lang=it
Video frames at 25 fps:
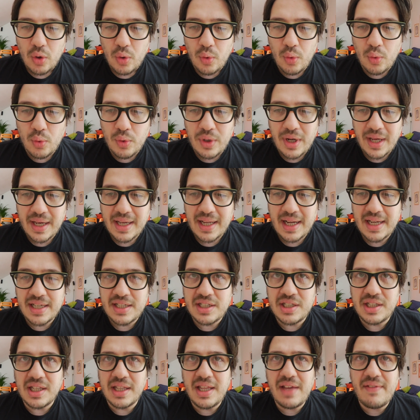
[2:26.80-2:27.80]
una
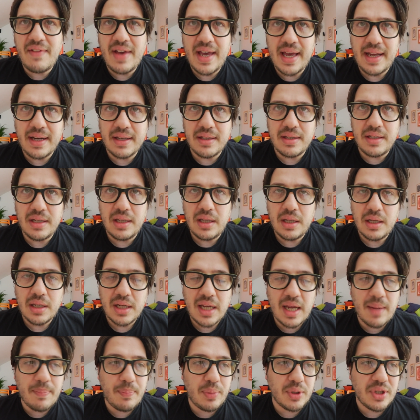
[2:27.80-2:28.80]
crescita dei Verdi
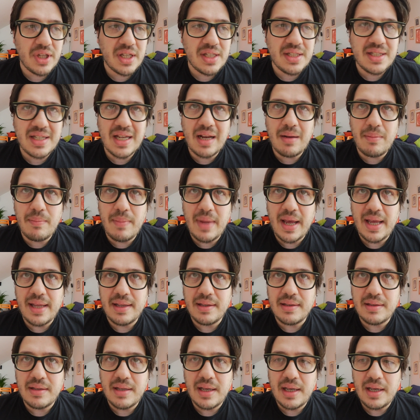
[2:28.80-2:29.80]
che
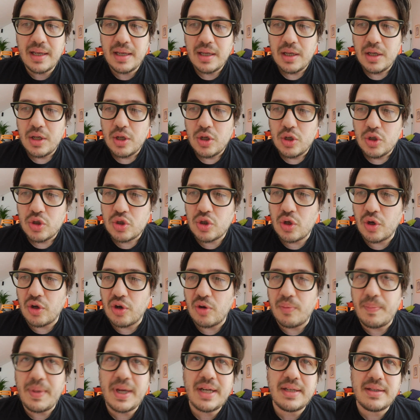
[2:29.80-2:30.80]
potenzialmente
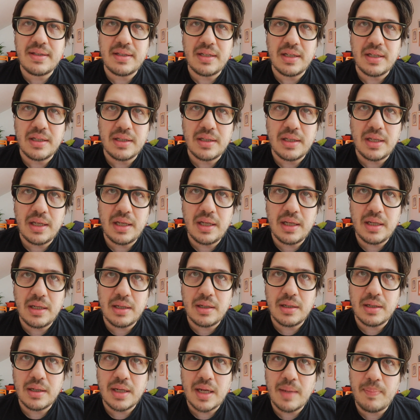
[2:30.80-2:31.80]
sono
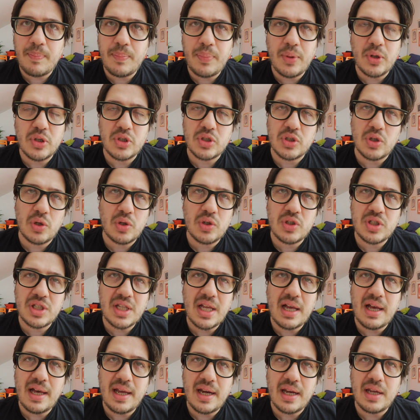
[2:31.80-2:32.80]
partiti che possono
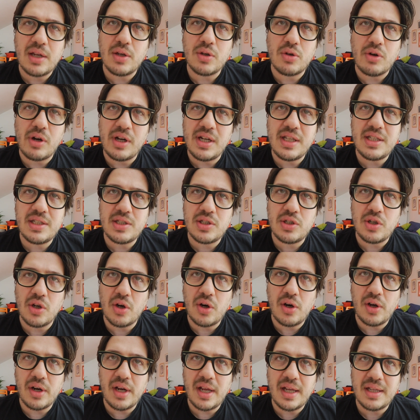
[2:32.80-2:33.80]
stare in
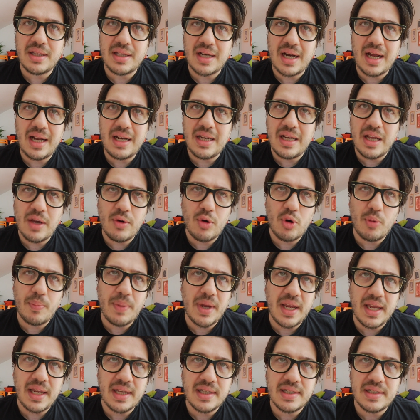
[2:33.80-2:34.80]
coalizione tra gli
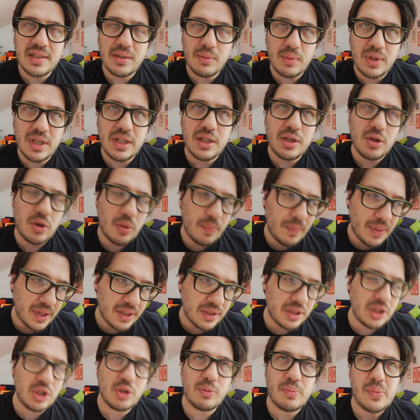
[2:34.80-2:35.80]
europeisti, quindi col
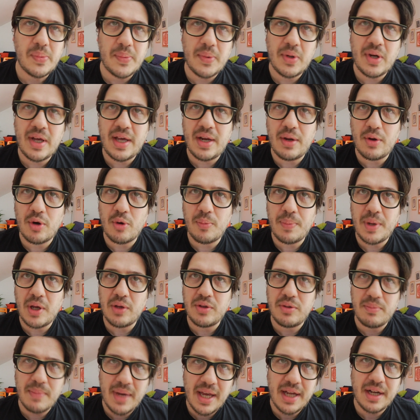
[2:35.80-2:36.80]
Partito Popolare Europeo
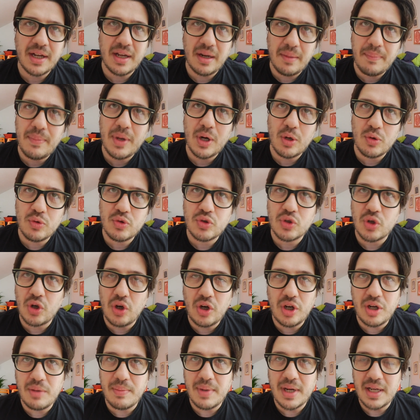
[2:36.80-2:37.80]
di Merkel
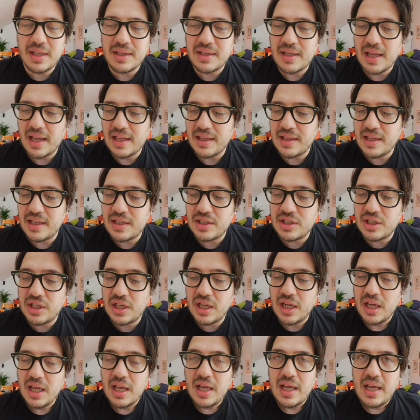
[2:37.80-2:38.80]
Berlusconi per
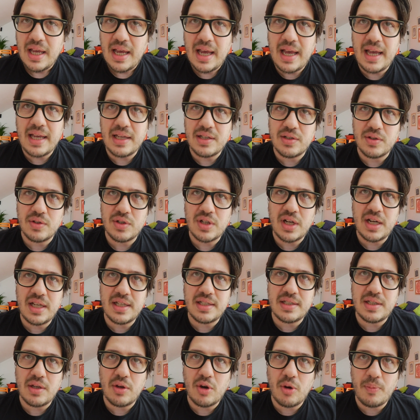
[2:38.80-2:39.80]
intenderci e i
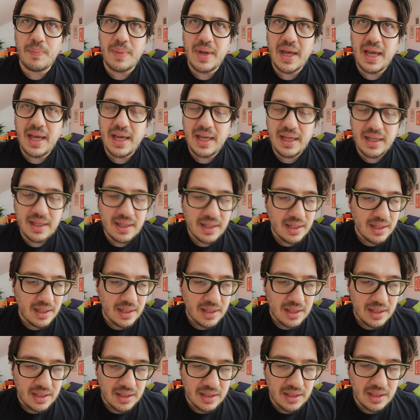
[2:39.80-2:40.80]
socialisti europei
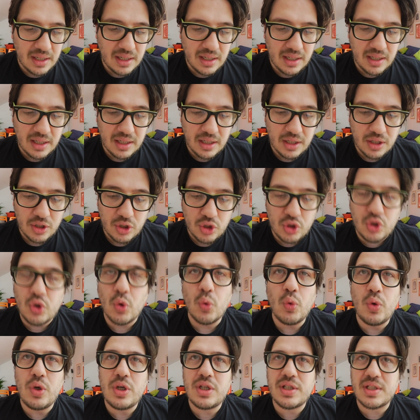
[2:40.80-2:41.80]
di
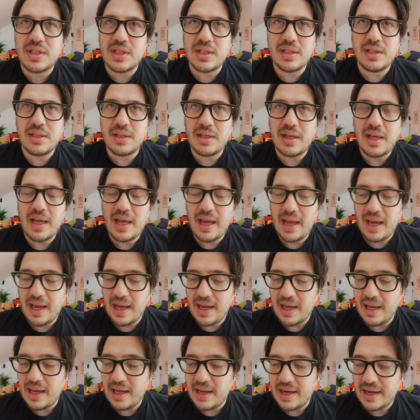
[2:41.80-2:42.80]
Schulz
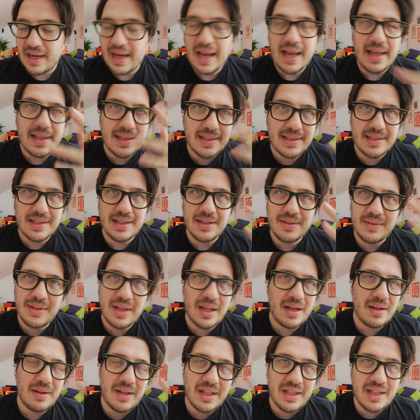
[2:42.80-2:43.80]
e Renzi
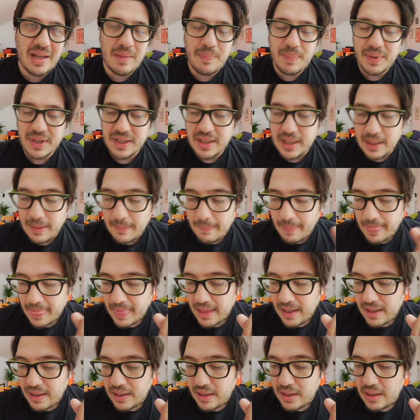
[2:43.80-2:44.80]
del, del PD.
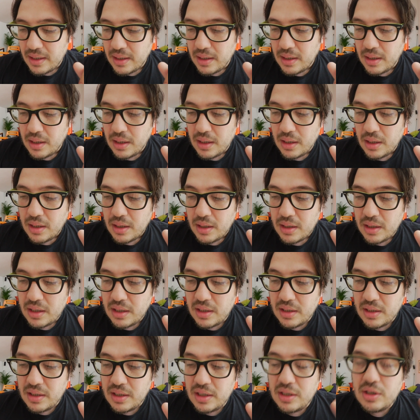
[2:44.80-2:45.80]

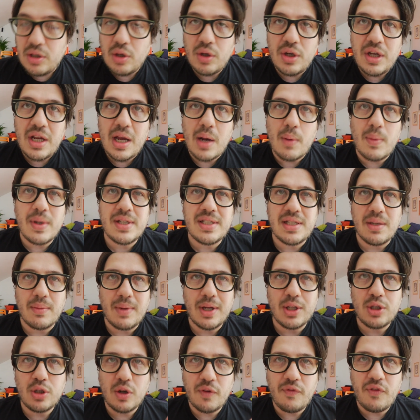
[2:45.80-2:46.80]
In teoria queste
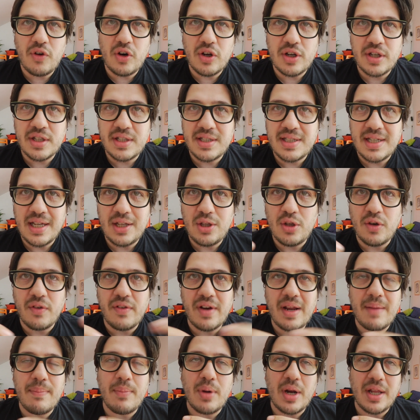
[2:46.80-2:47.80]
quattro forze
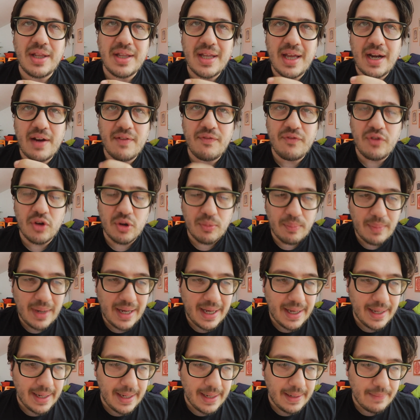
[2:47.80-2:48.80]
dovrebbero andare a
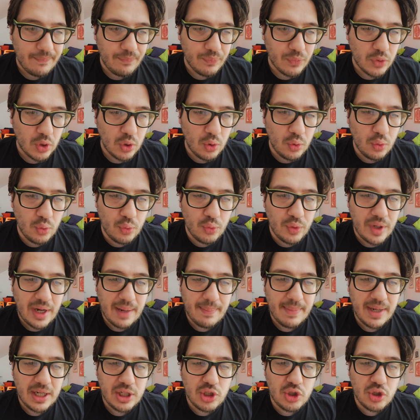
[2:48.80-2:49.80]
formare una
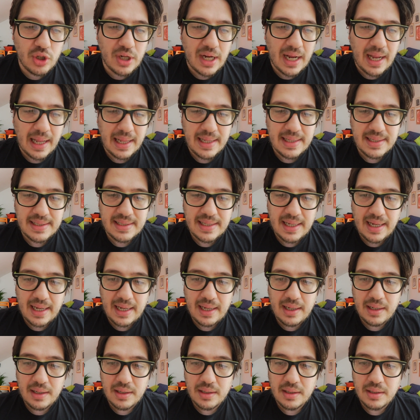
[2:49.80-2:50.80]

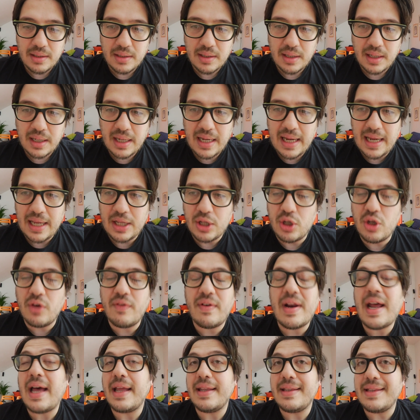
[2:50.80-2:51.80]
maggioranza che
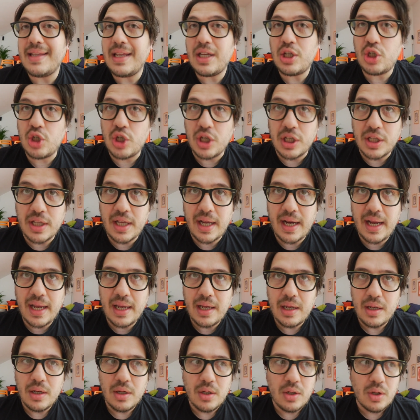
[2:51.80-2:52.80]
dovrà
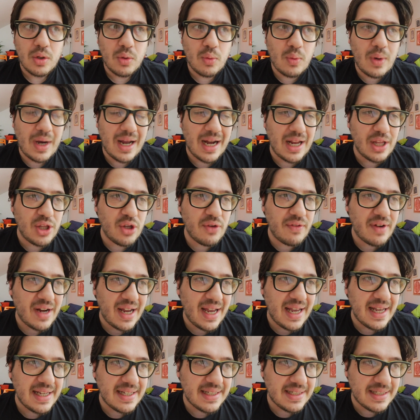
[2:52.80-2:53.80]
decidere quale dovrà
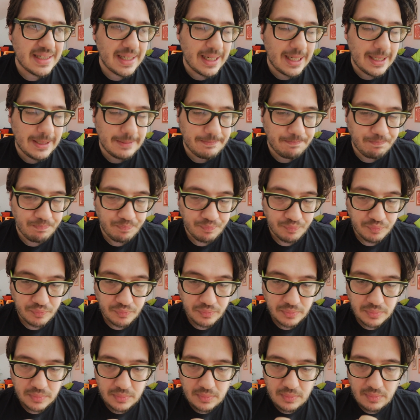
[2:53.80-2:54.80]
essere
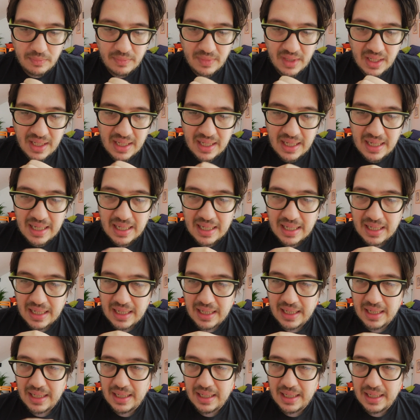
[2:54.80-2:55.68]
il